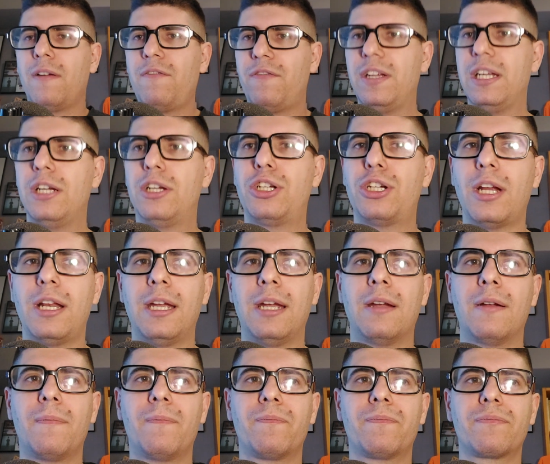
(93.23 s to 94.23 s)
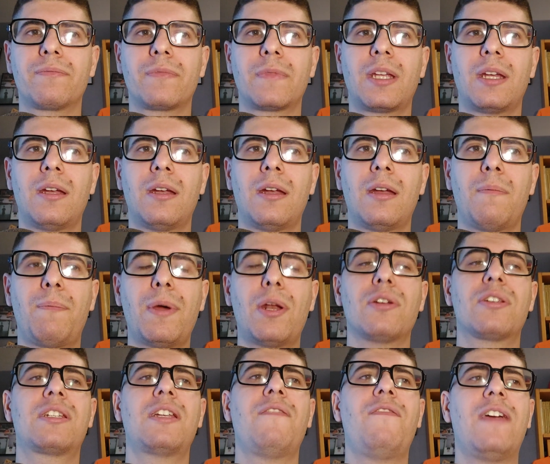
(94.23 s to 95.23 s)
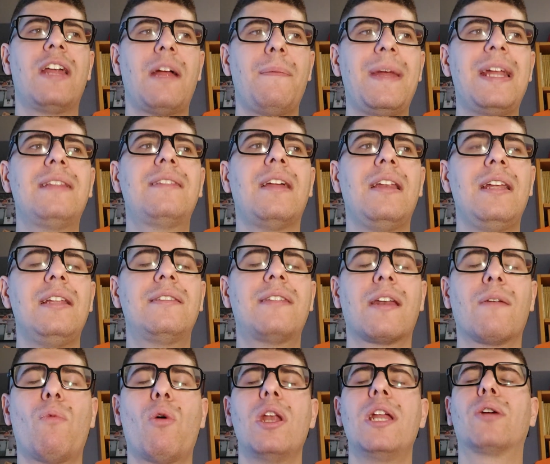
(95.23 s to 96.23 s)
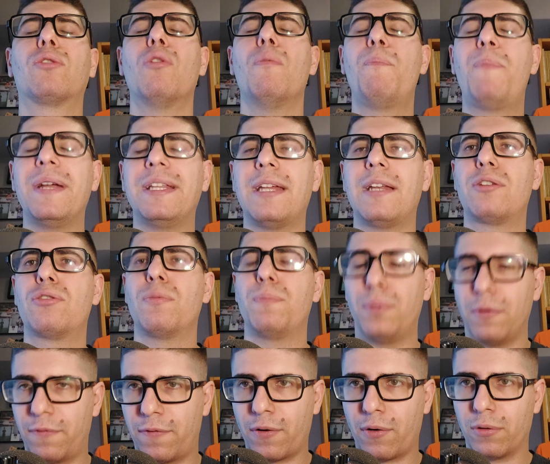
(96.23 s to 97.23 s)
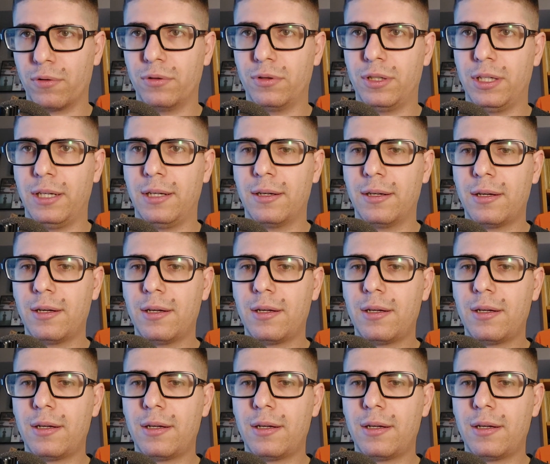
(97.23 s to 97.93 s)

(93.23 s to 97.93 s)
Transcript: finisce lì. Però se veramente l'Inter vuole competere su più fronti,